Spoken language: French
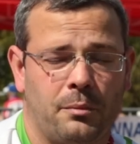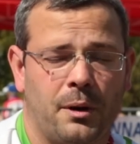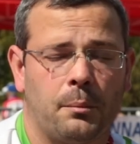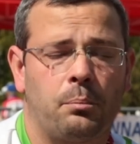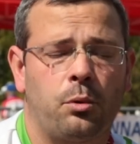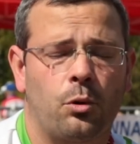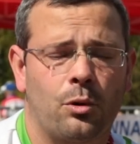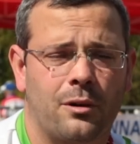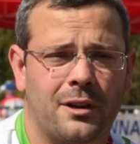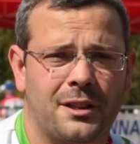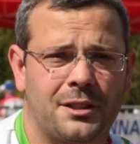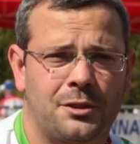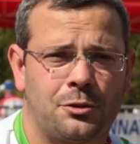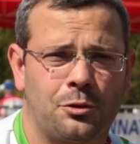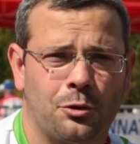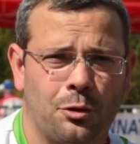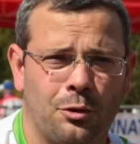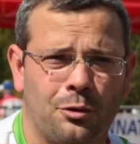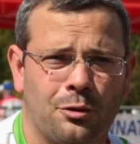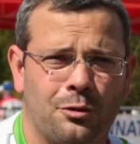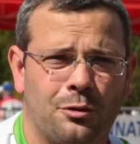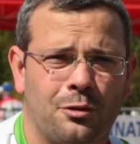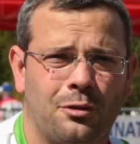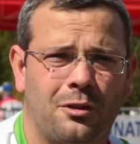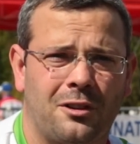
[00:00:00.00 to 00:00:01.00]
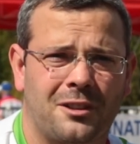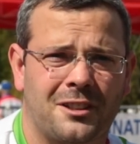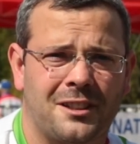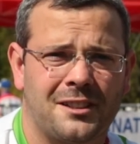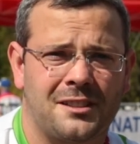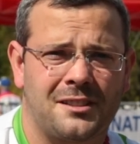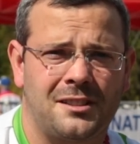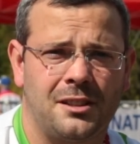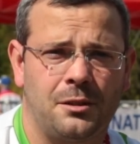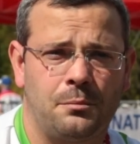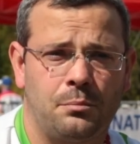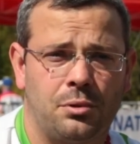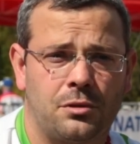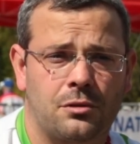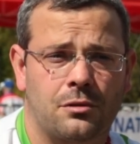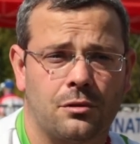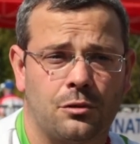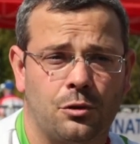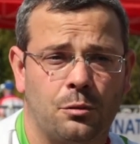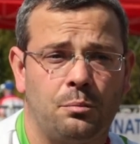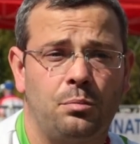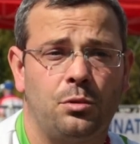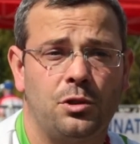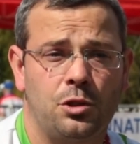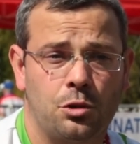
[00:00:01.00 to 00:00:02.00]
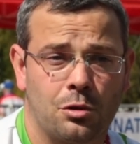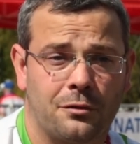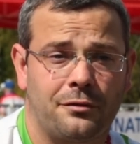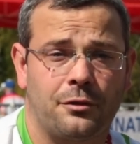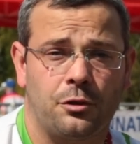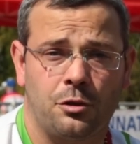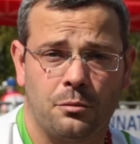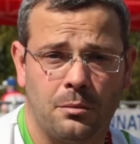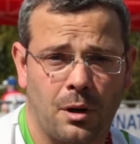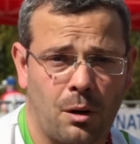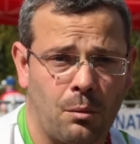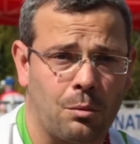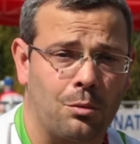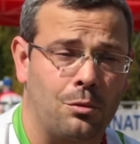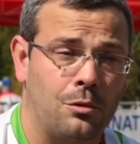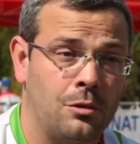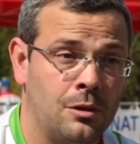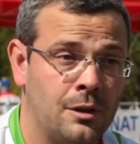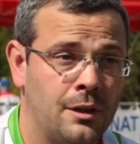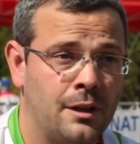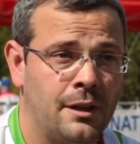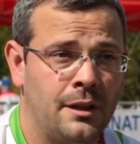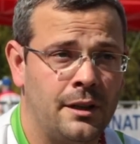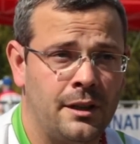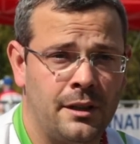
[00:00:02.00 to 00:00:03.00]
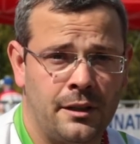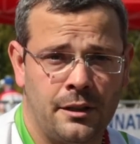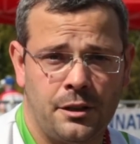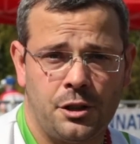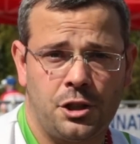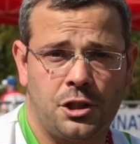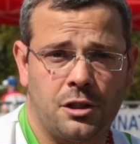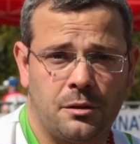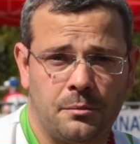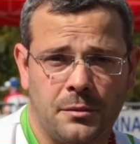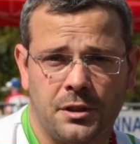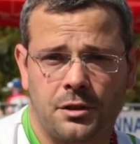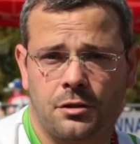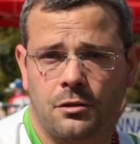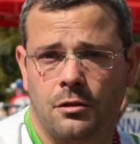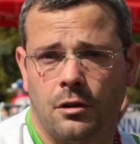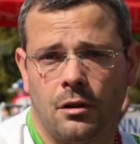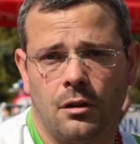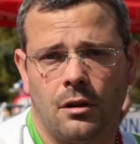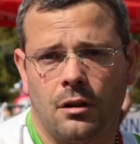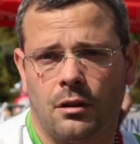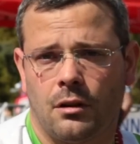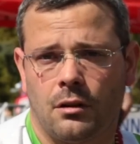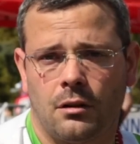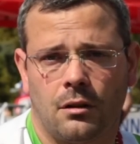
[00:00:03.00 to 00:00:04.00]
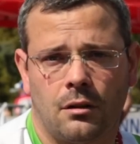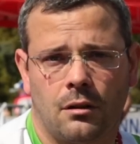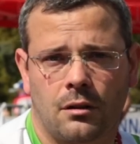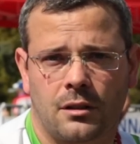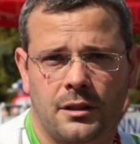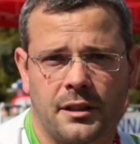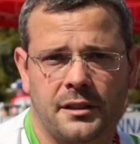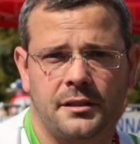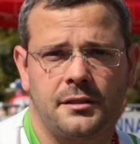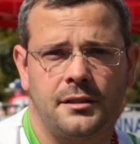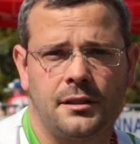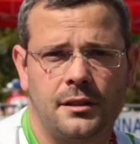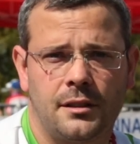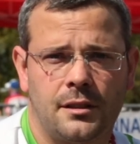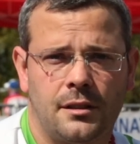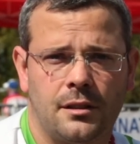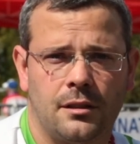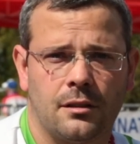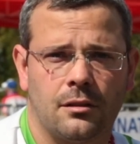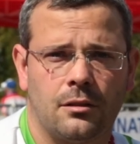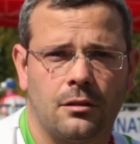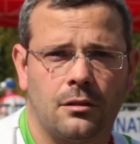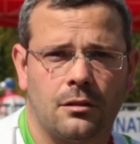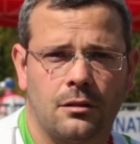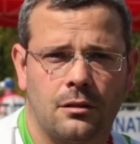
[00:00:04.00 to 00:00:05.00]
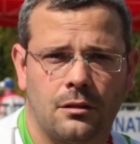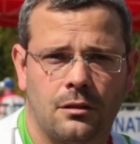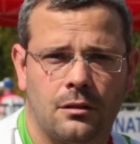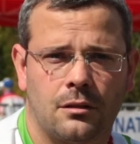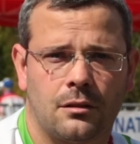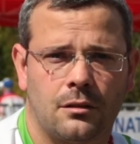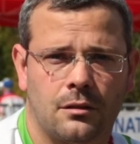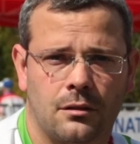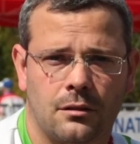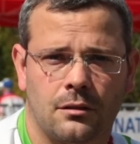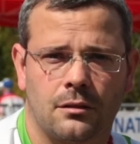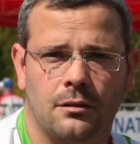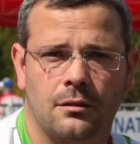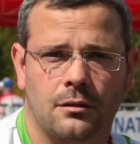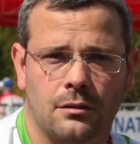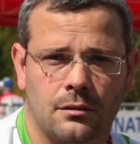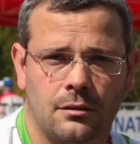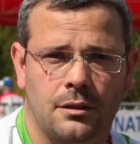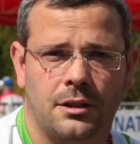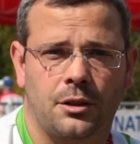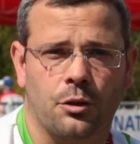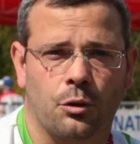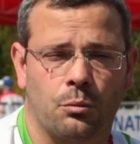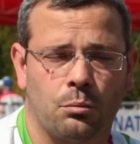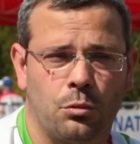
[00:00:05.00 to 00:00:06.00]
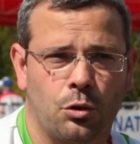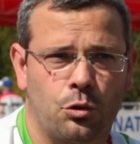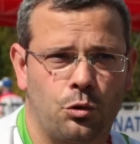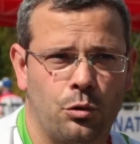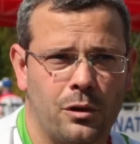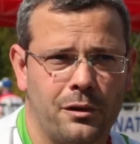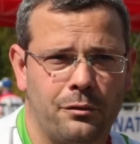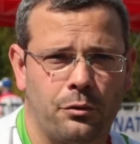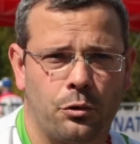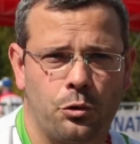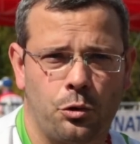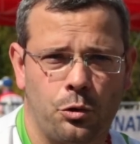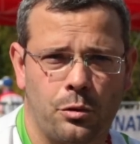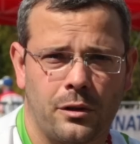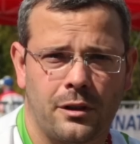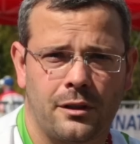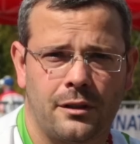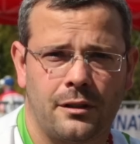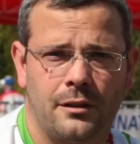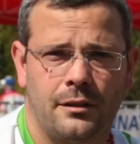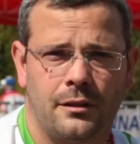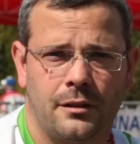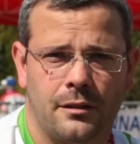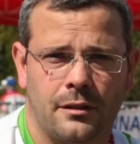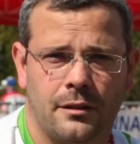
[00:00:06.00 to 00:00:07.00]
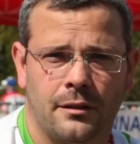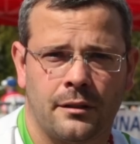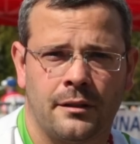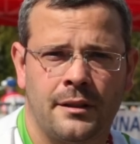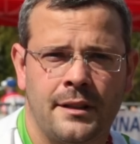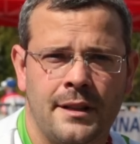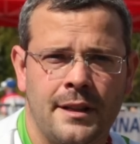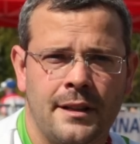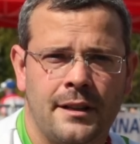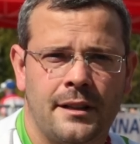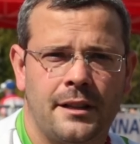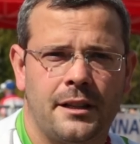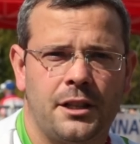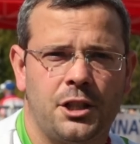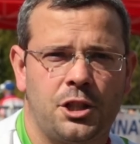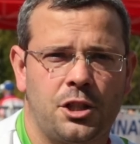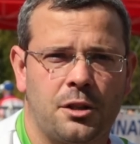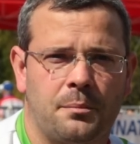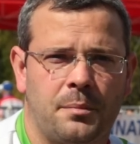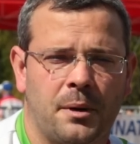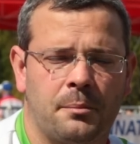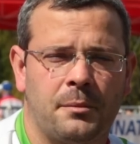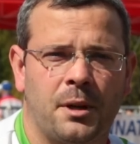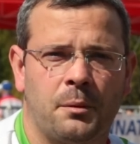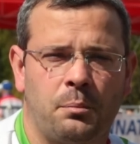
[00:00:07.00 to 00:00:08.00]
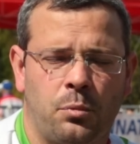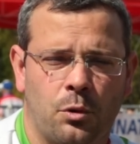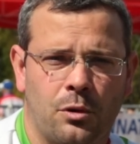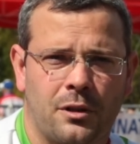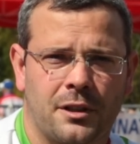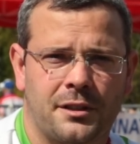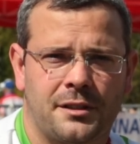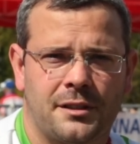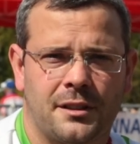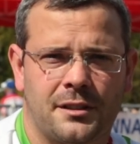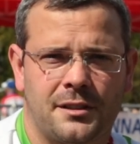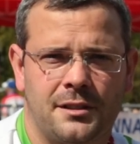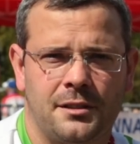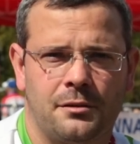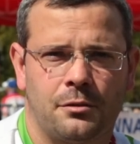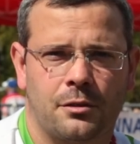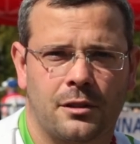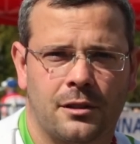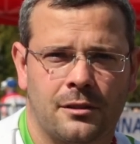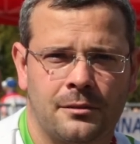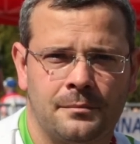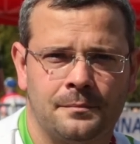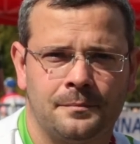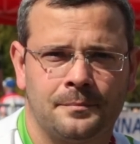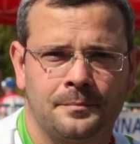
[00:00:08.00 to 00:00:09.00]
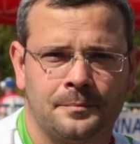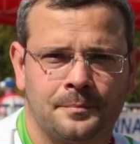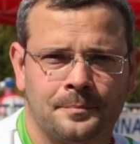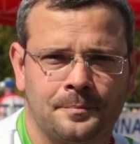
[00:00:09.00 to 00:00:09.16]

ma progression euh, en classique, puisque depuis que je fais du barbeau, j'ai mes scores en, classique euh, qui ont, beaucoup évolué et j'ai pas mal progressé à ce niveau-là.